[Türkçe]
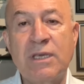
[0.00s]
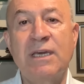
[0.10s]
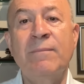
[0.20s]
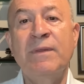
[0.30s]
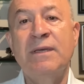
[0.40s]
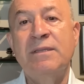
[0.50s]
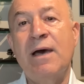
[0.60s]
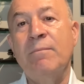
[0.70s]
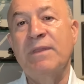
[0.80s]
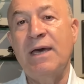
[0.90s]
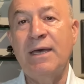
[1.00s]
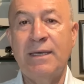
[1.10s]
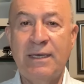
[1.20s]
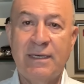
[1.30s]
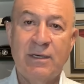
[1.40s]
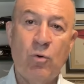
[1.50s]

ki tam da e,